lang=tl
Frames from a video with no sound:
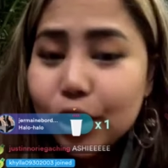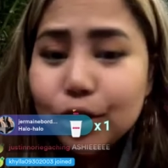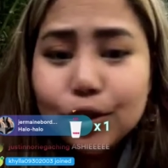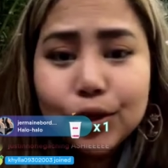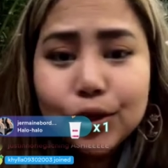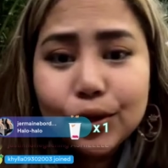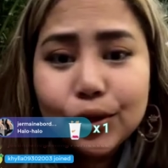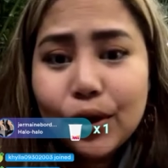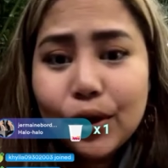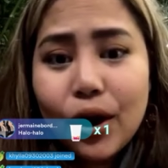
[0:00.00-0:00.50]

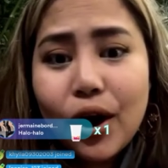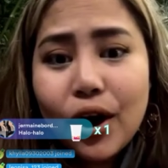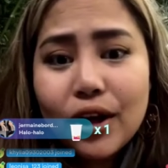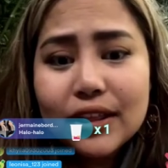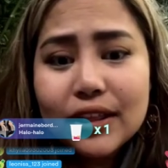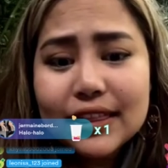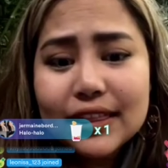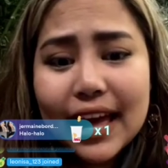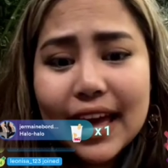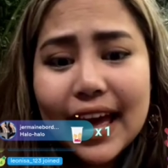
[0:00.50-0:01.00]
You're all
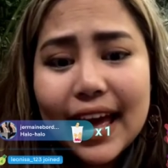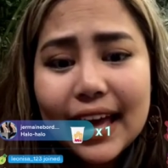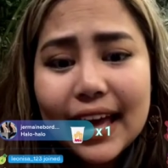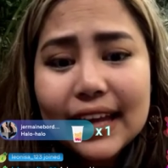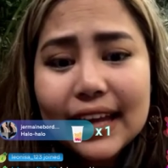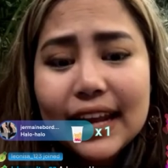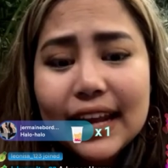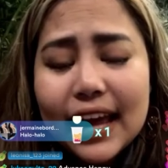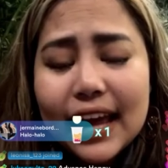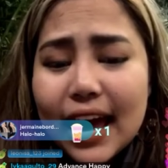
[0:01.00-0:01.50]
that
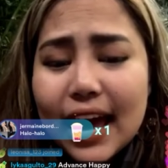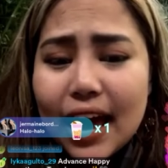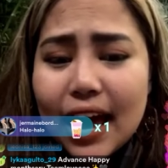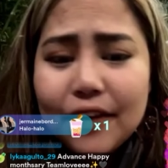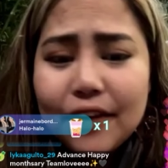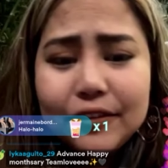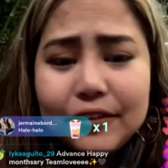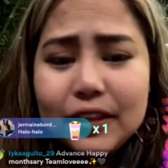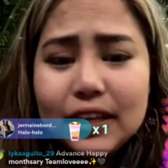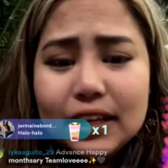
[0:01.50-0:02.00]
I've
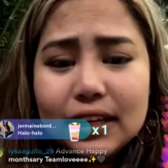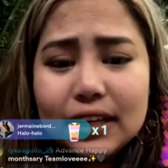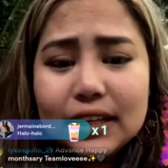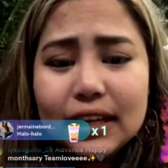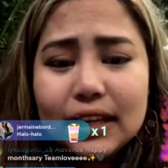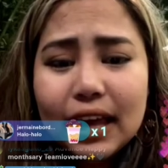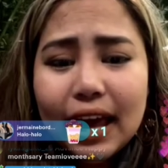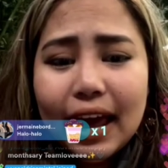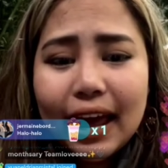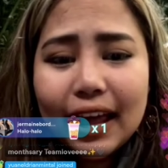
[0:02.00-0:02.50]
need.
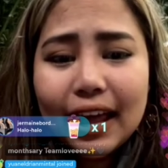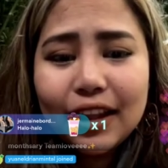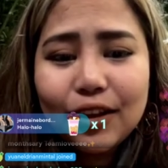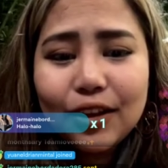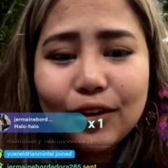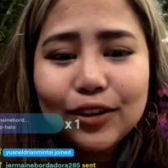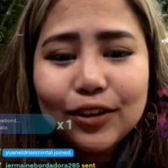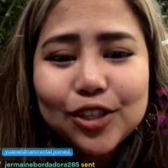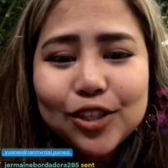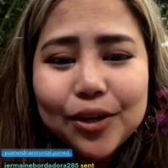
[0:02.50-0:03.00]

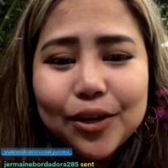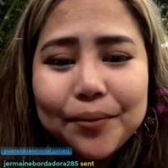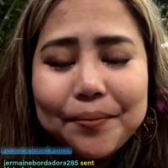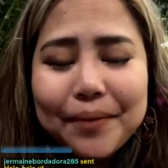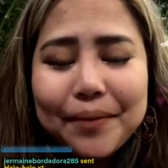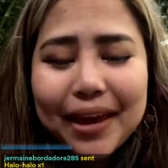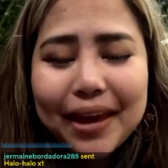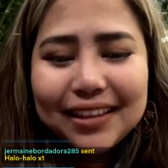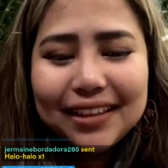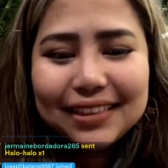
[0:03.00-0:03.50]
Hello,
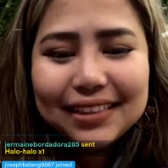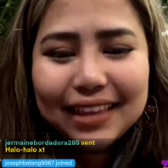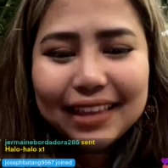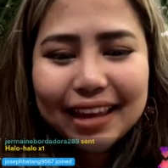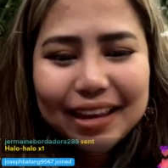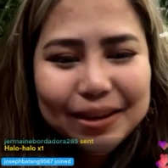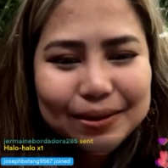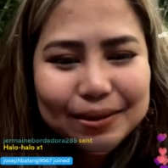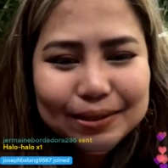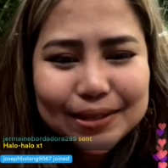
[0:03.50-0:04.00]
Jermaine.
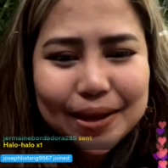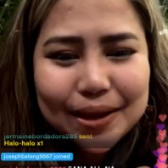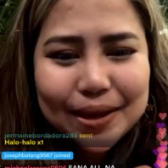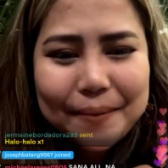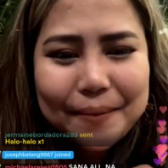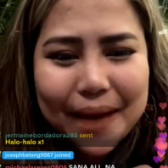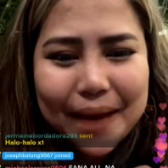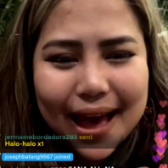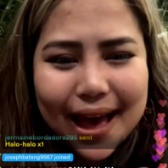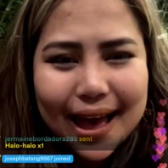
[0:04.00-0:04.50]
Thank you sa
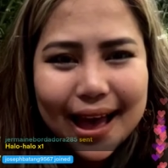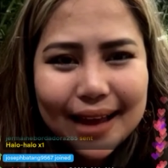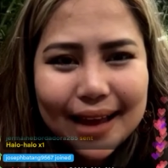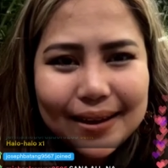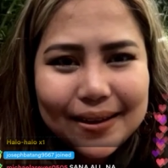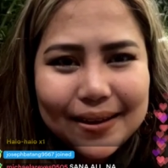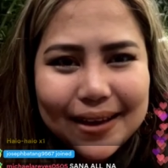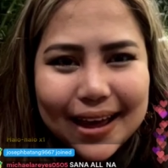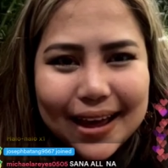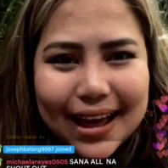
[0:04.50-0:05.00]
pahalo,
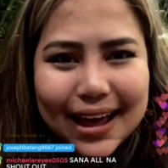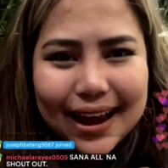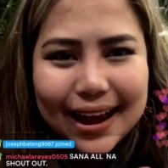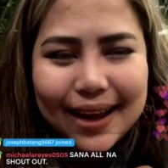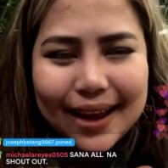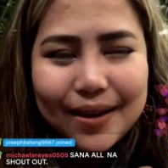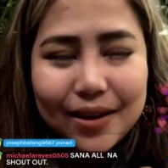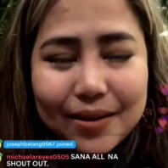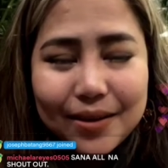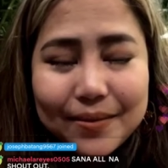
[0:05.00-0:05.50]
halo,
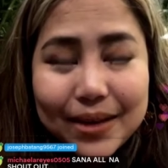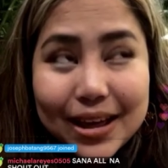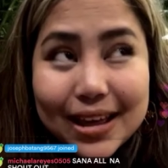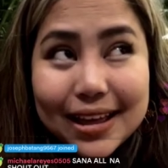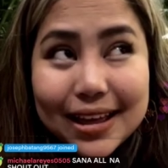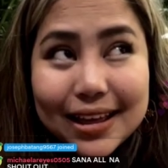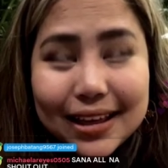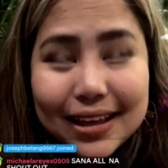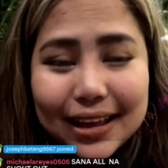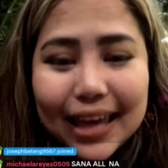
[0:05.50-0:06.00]
ba.